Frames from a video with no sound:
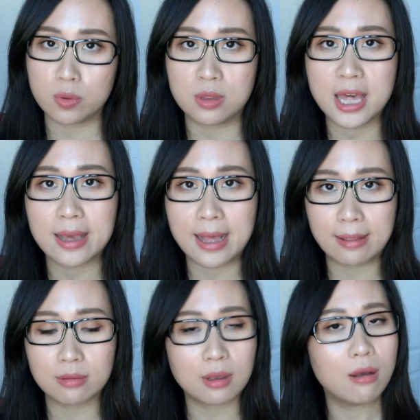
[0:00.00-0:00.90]
存在
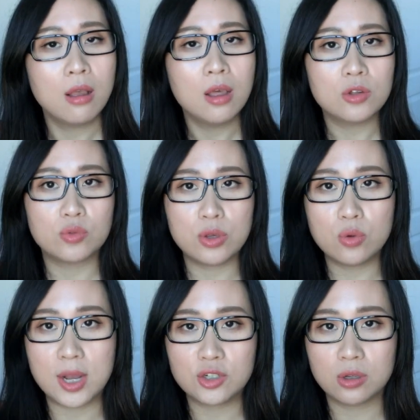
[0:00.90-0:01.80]
感的，所以
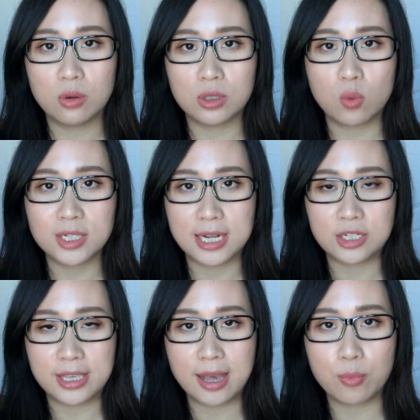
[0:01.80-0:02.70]
用完之后呢，我暂
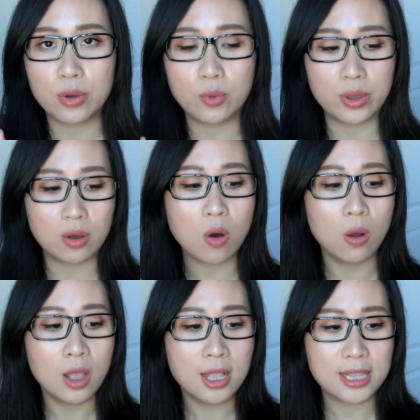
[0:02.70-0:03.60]
时应该不会回
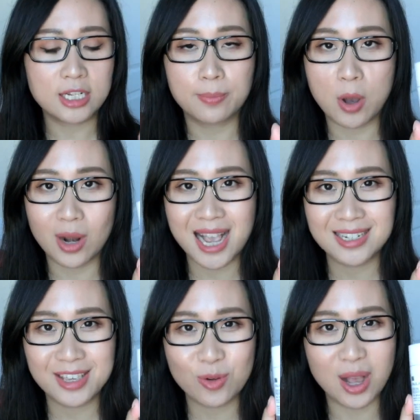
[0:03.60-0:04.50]
购。但是宝拉
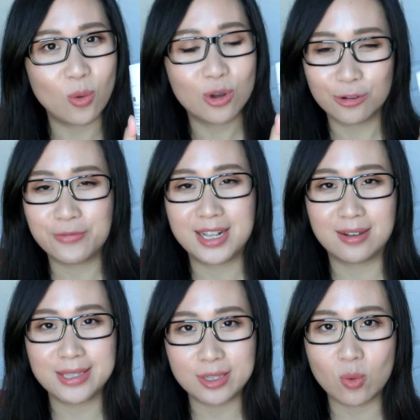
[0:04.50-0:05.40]
这一款我个人非
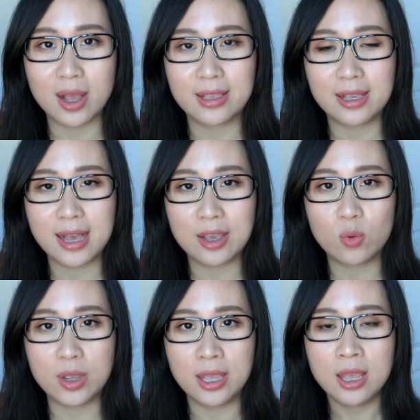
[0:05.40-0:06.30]
常喜欢，应该
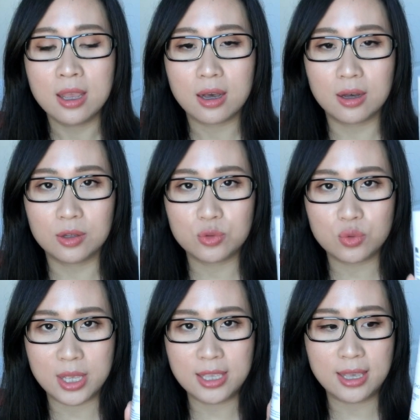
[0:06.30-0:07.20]
会
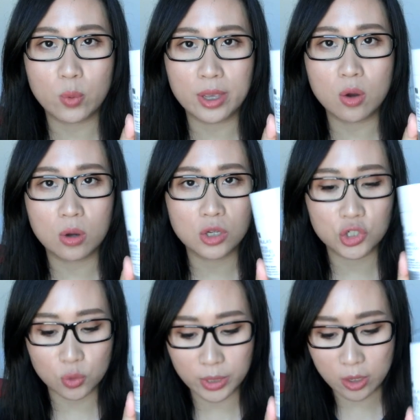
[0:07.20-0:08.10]
全年回购和
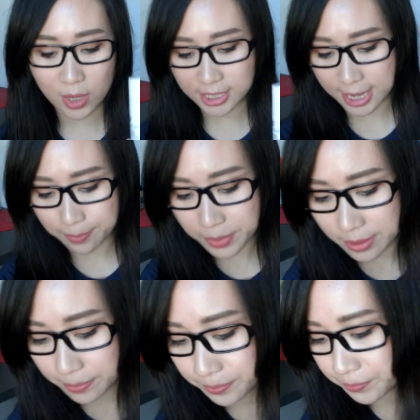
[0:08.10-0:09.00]
使用的一款产品。